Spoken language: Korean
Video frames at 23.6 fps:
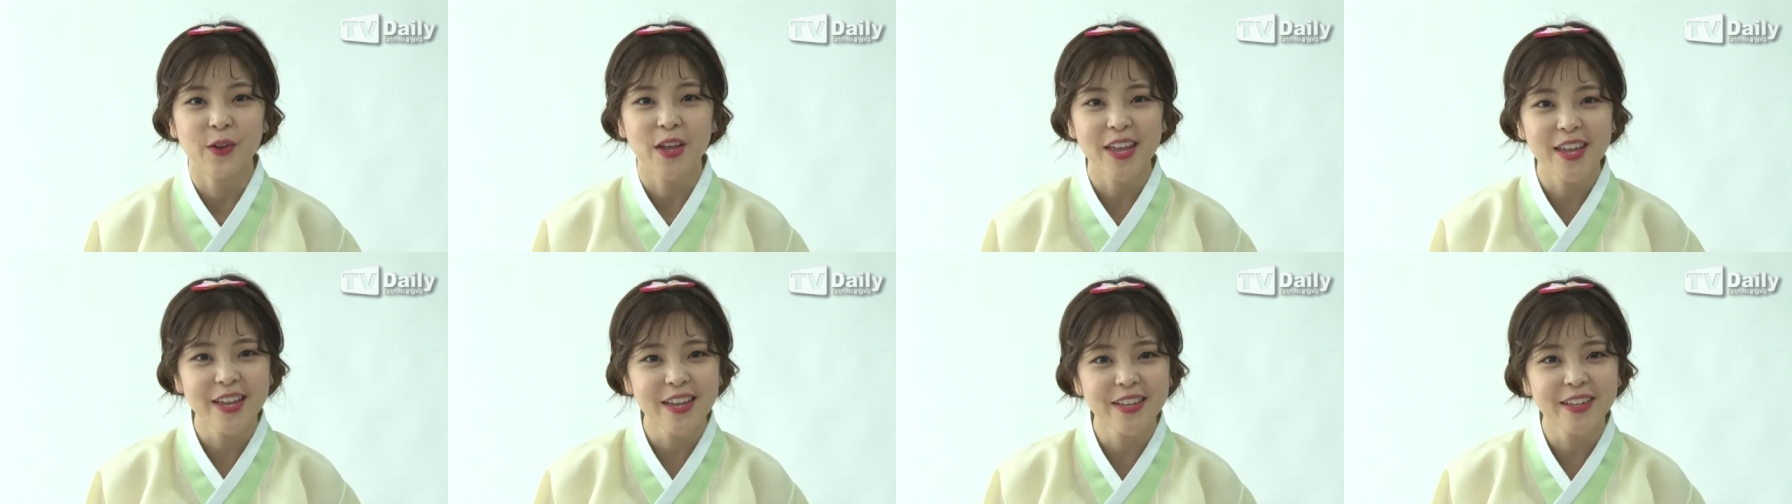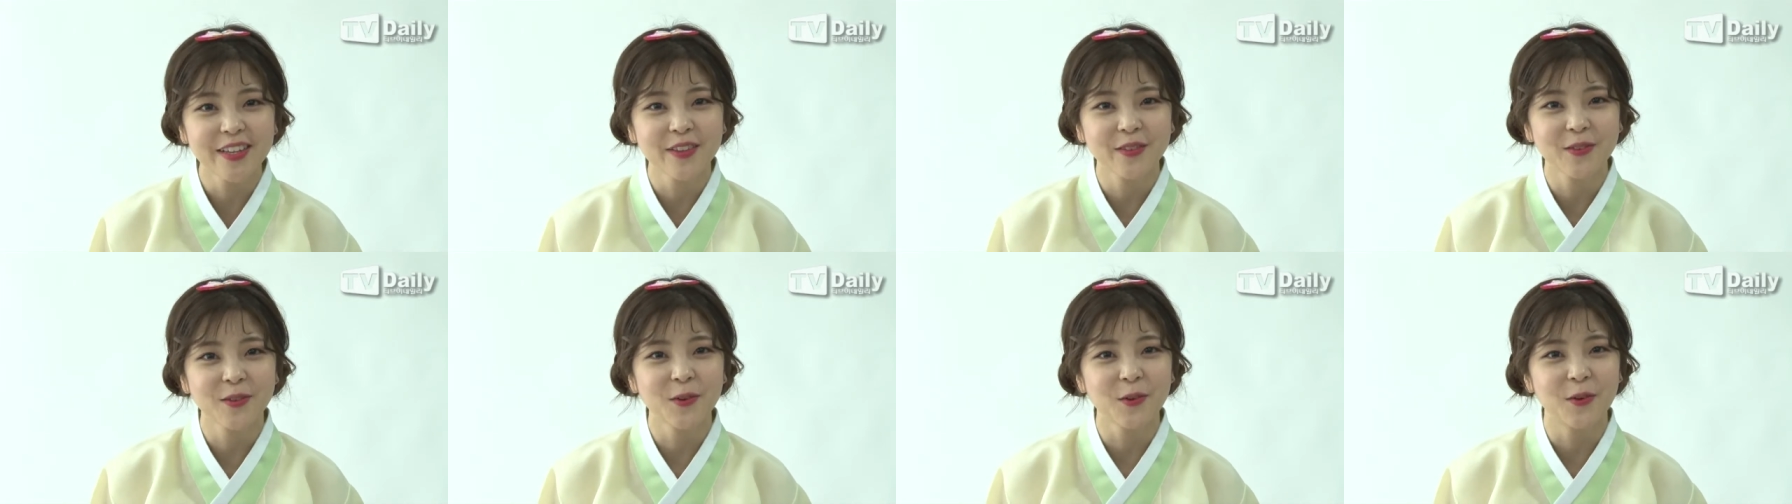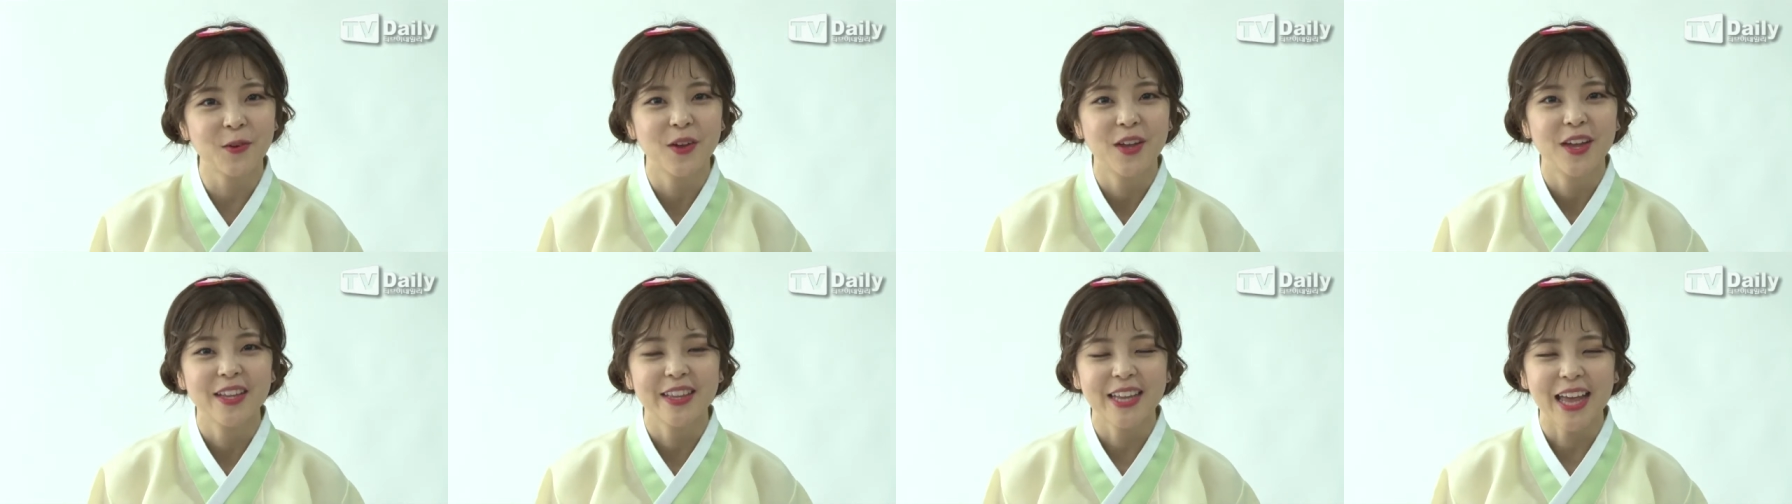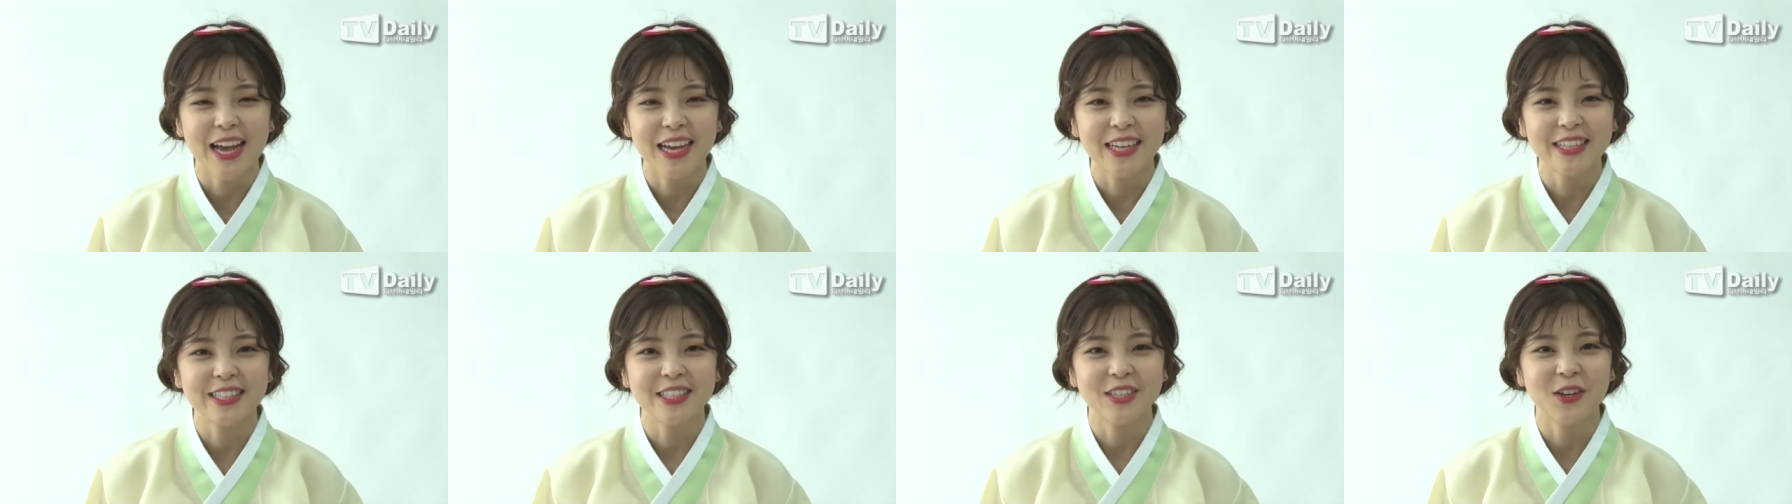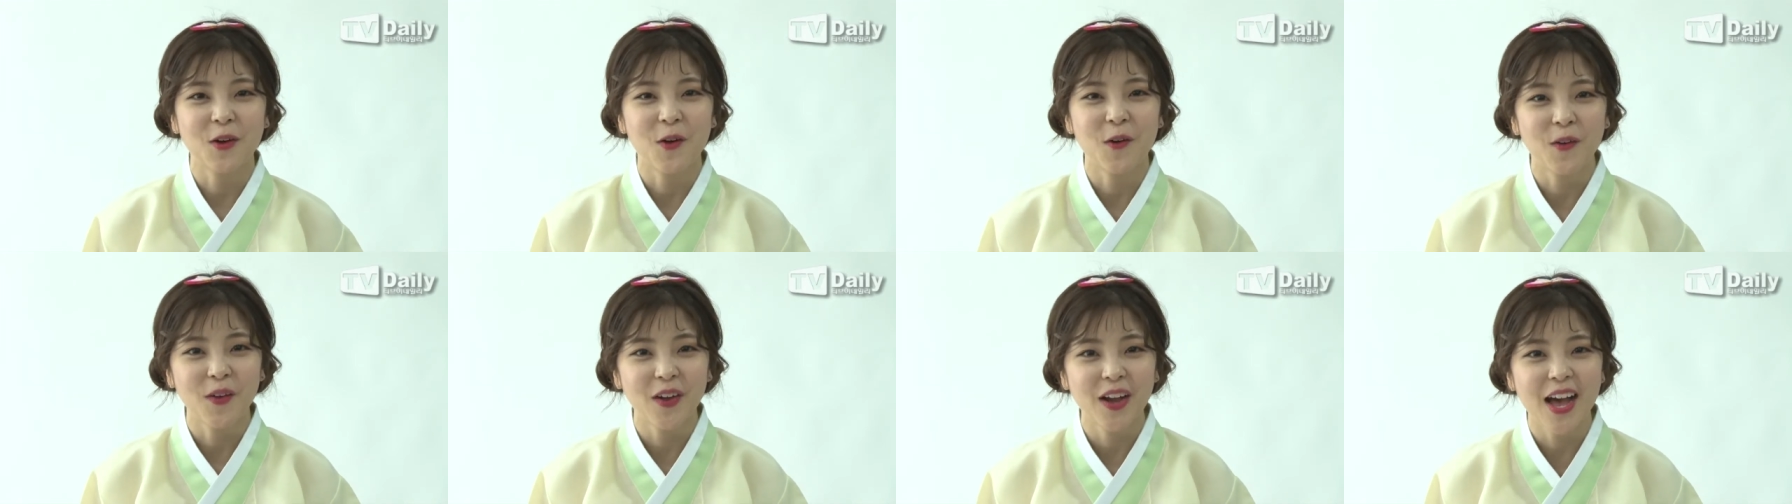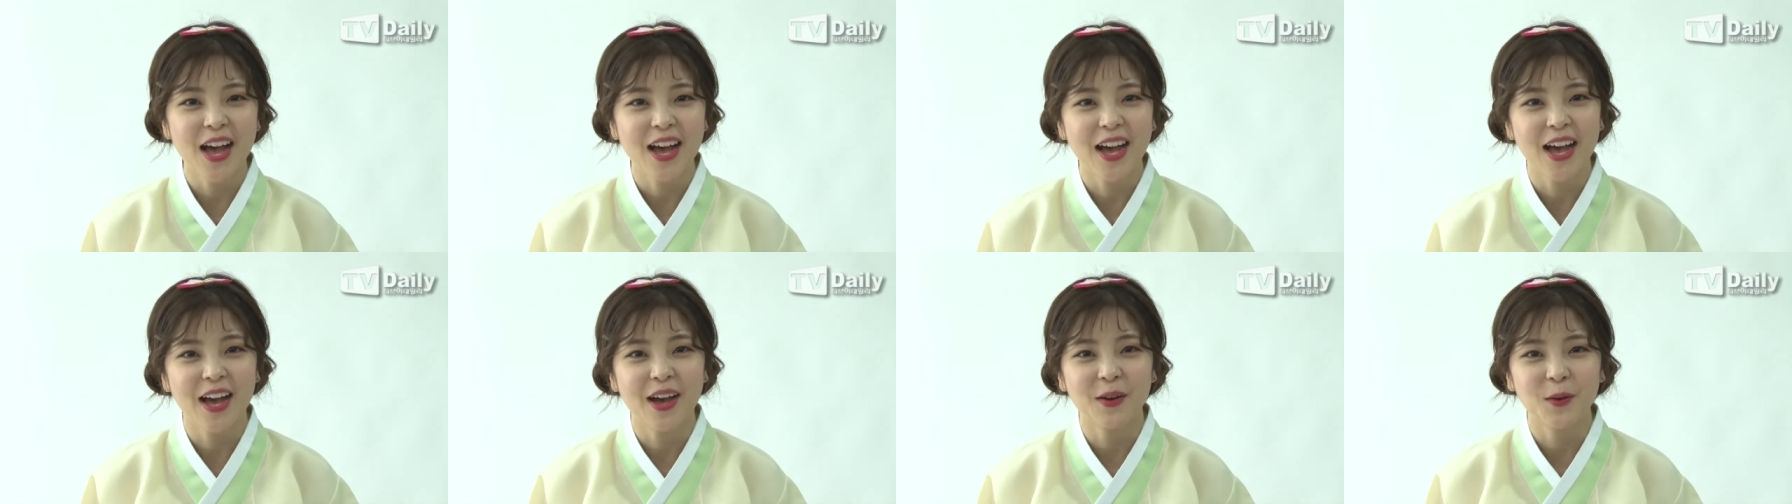혜인이도 다 같이
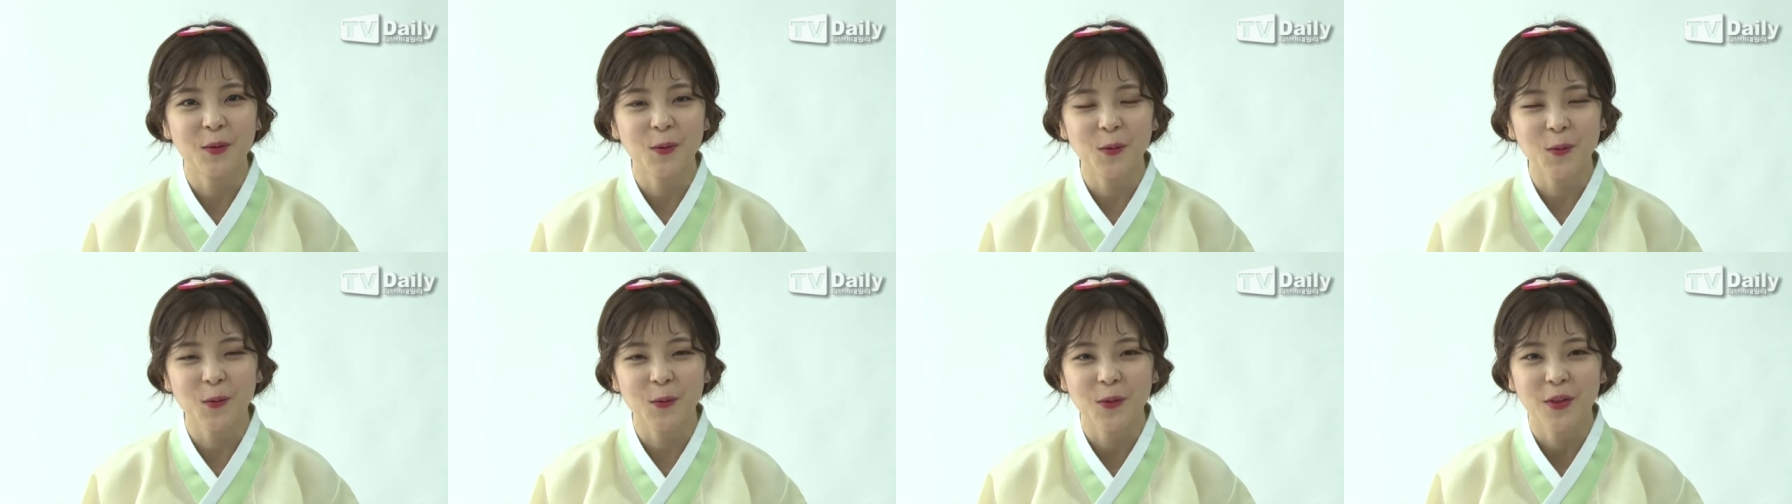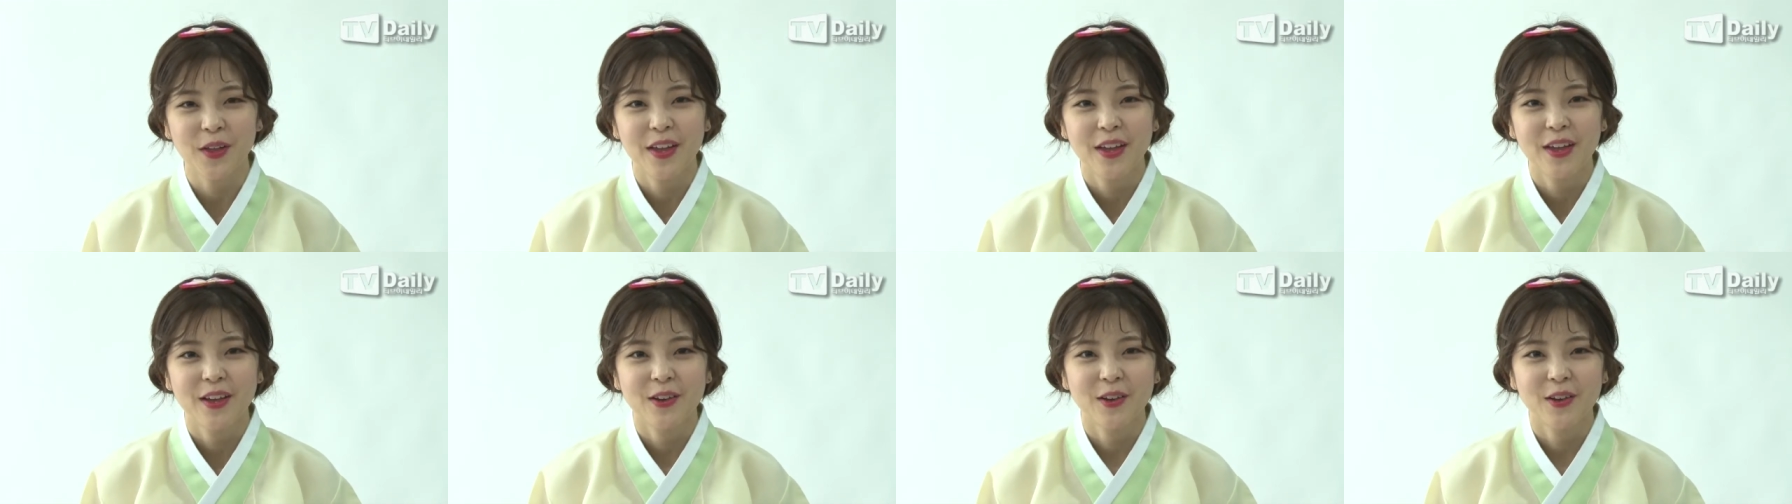건강하고